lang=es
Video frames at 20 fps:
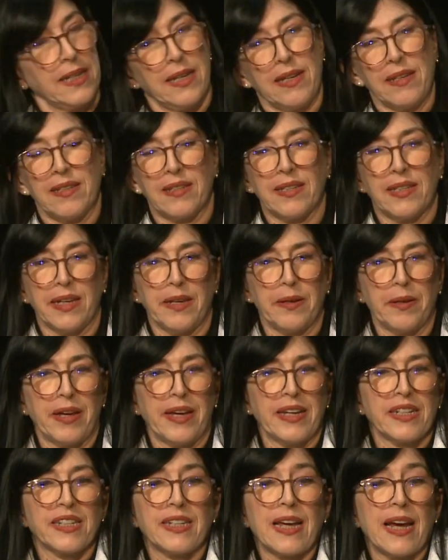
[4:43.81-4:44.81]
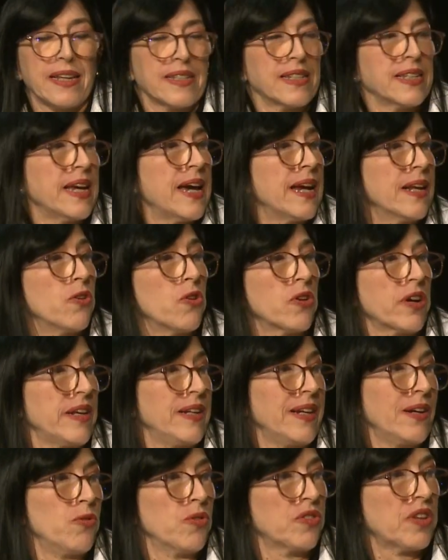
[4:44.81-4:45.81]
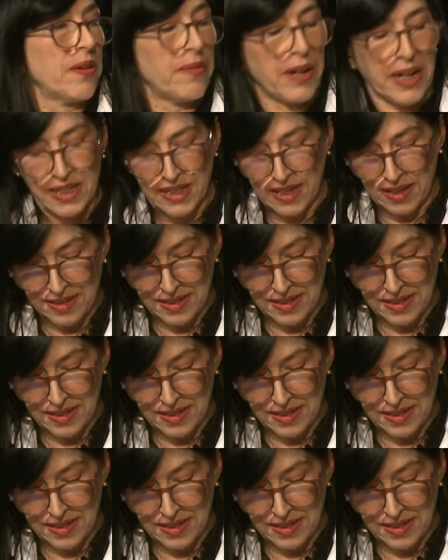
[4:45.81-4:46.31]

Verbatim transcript: y si ella hacía algo que le gustaba a ella,